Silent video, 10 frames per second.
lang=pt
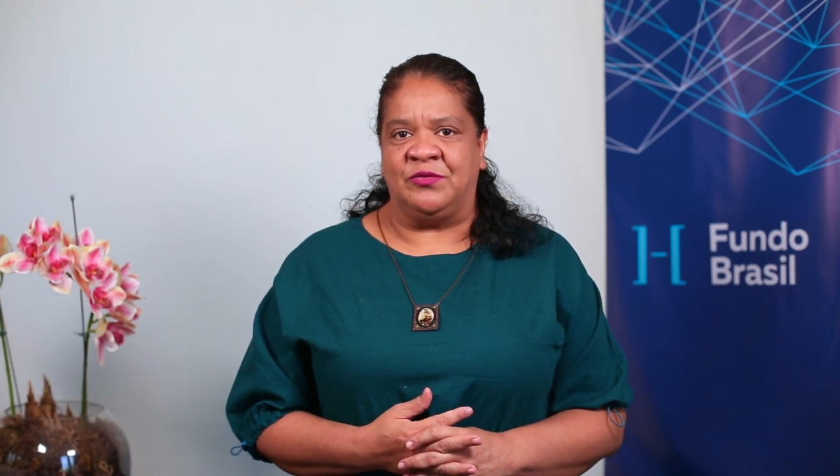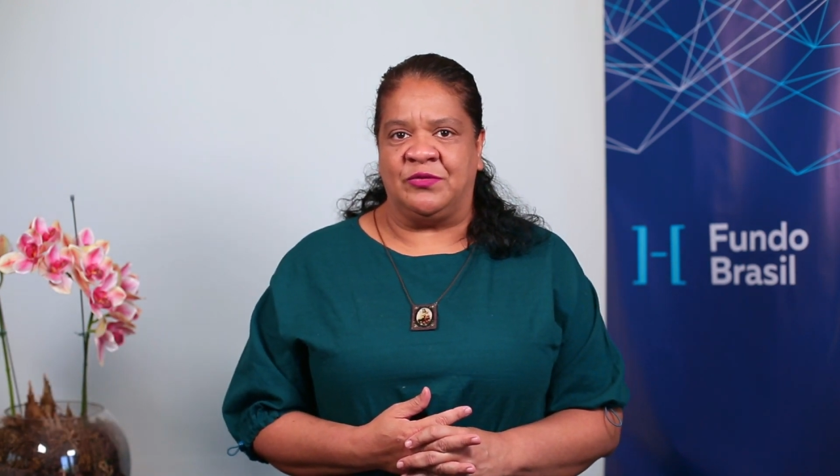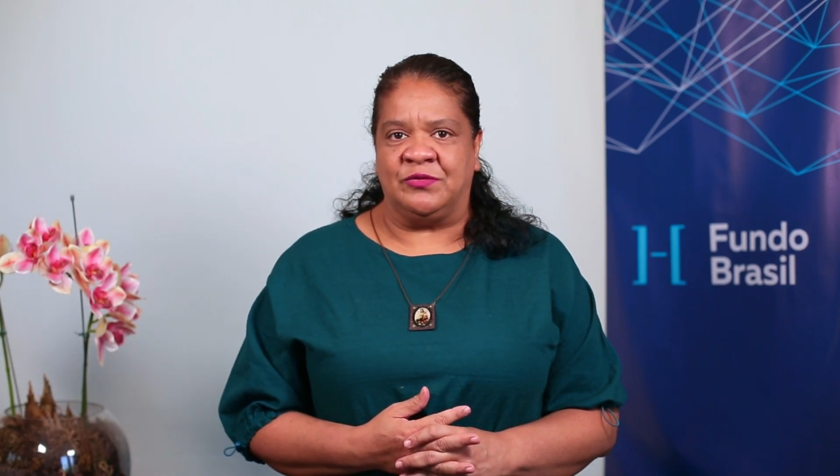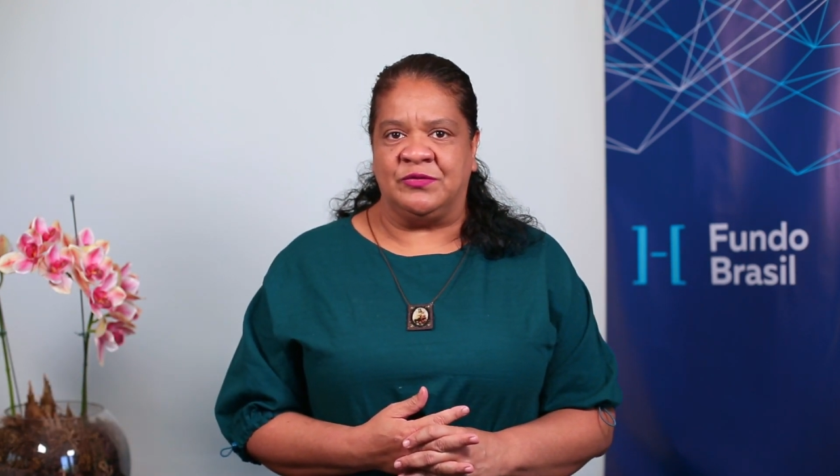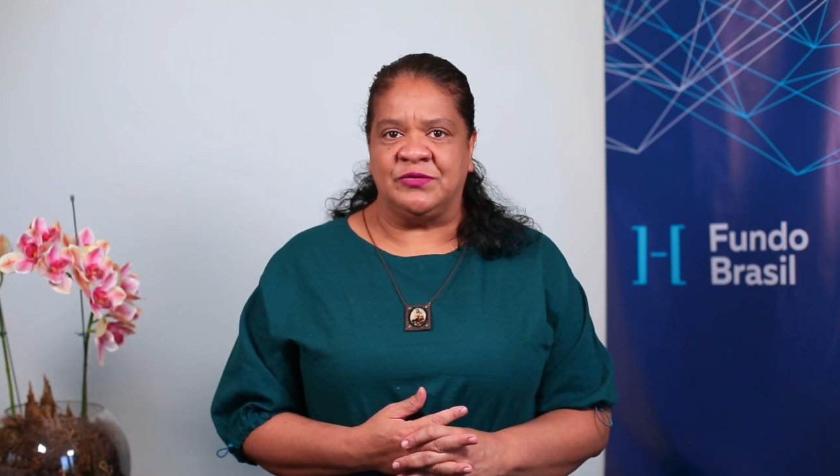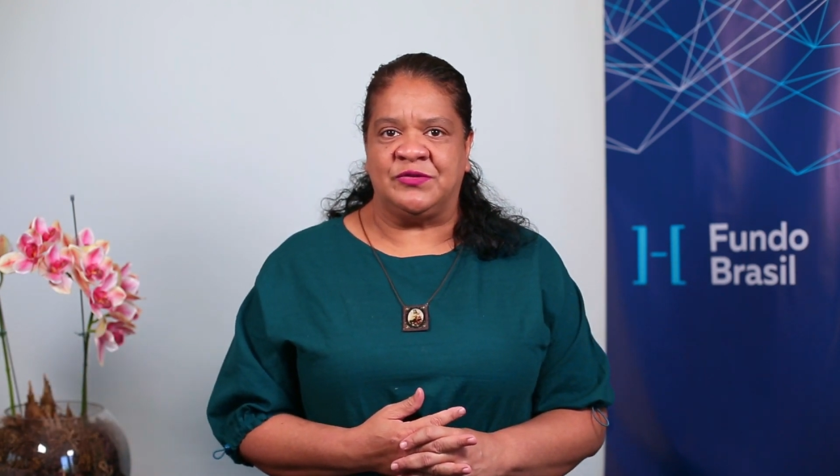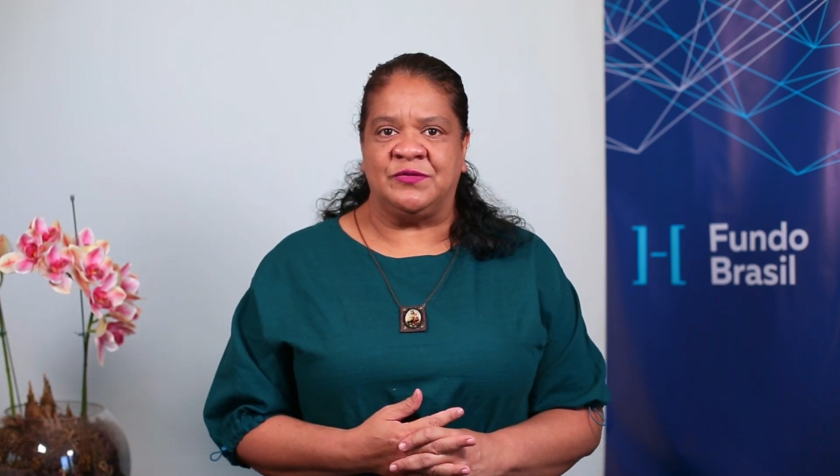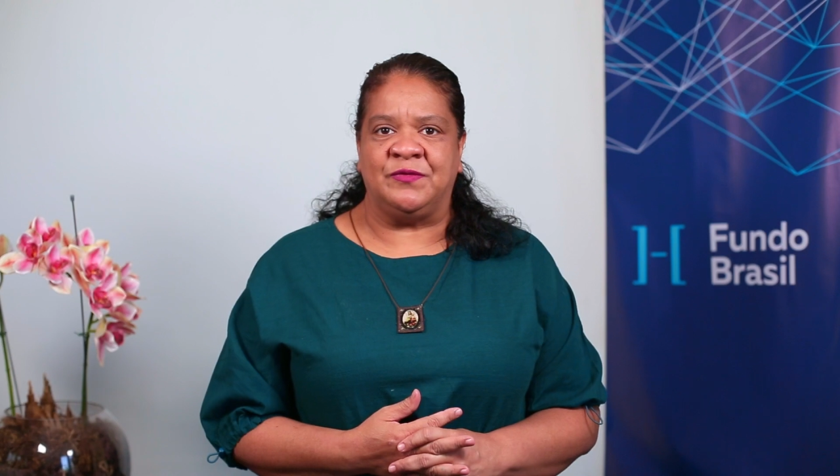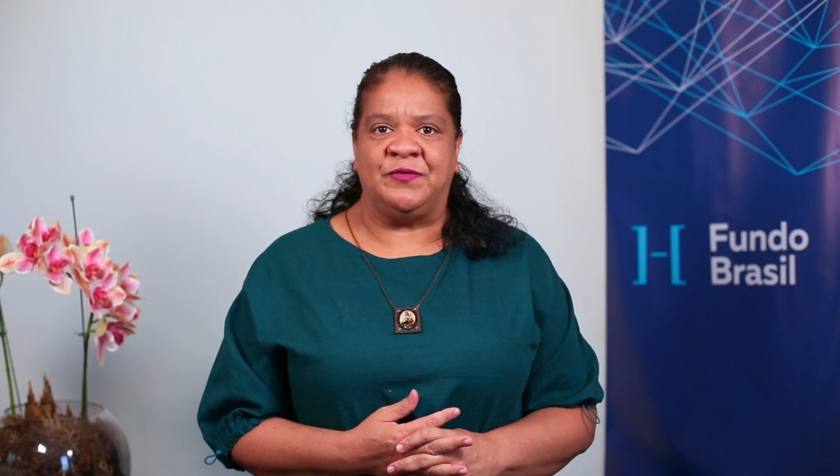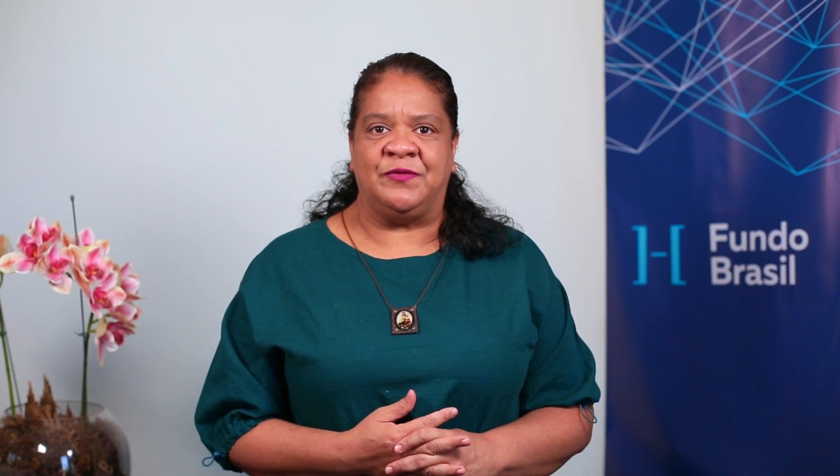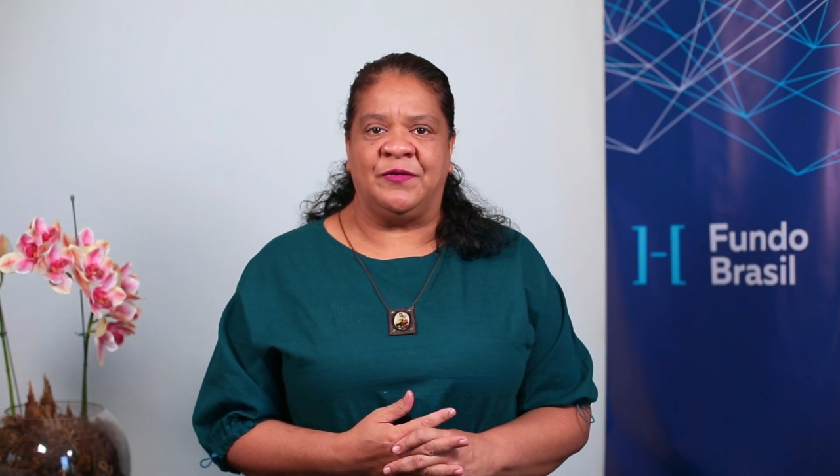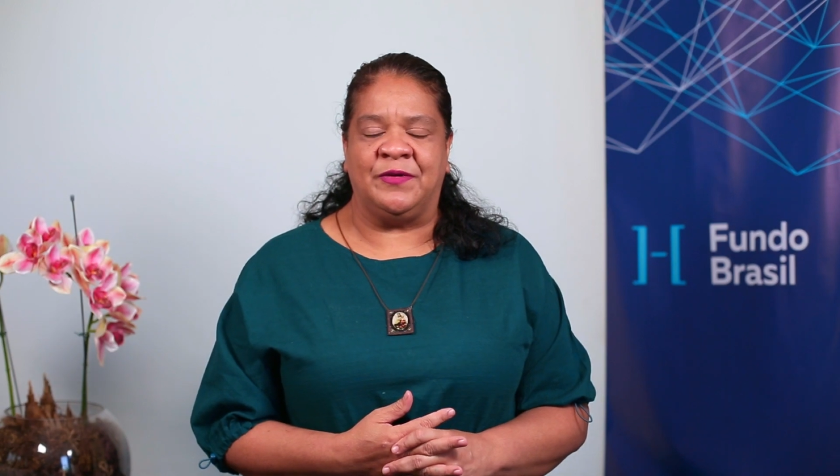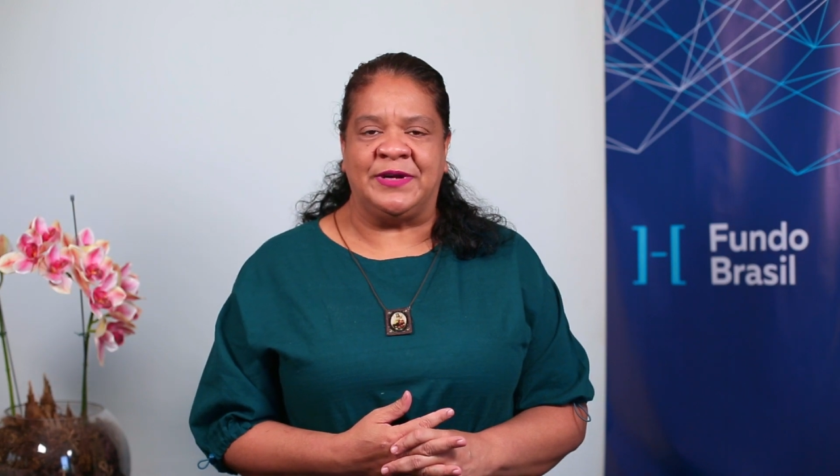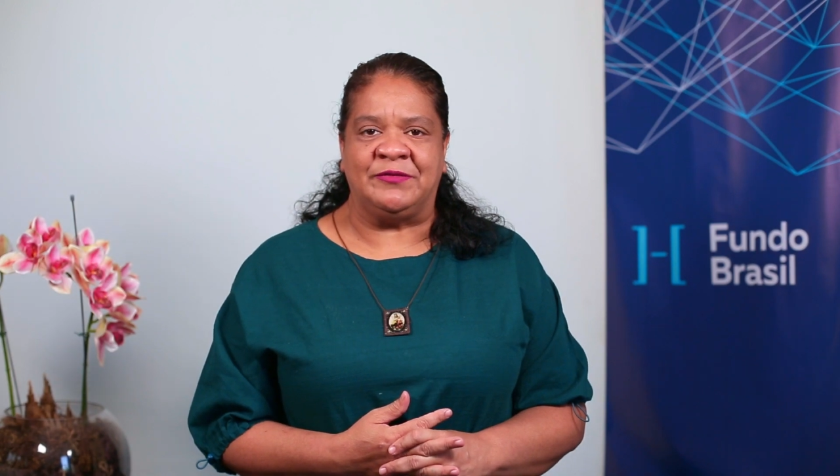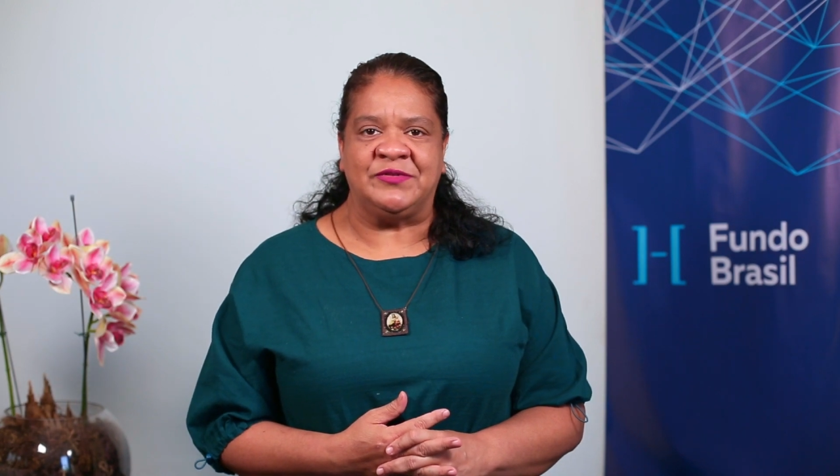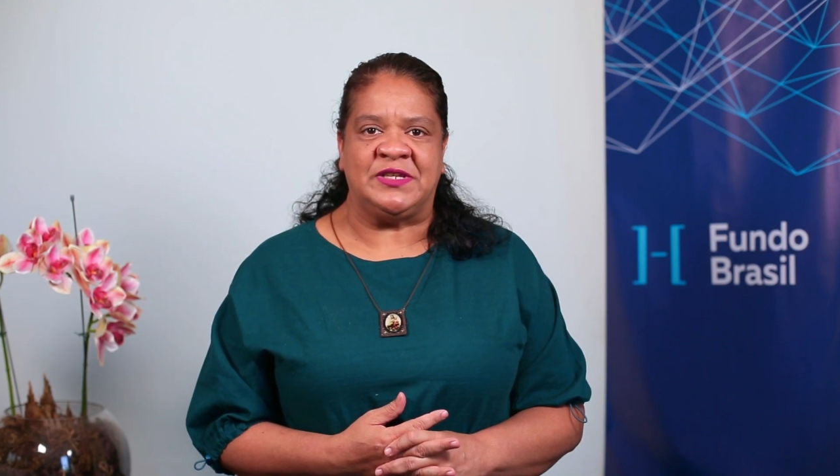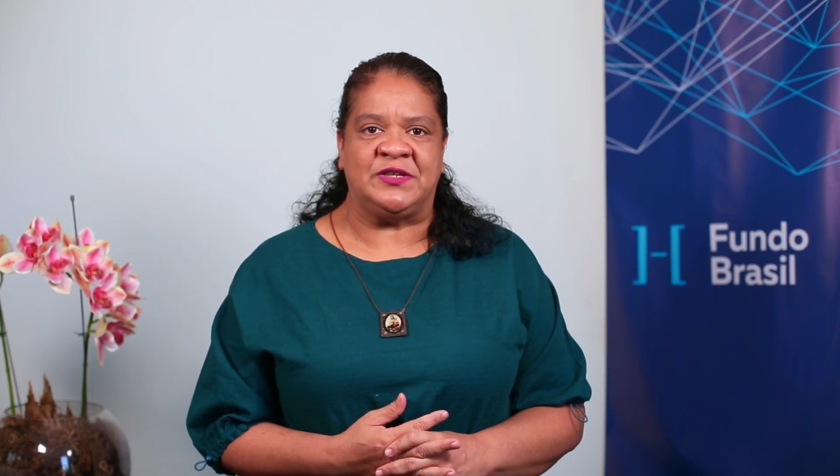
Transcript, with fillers: Grosso foram os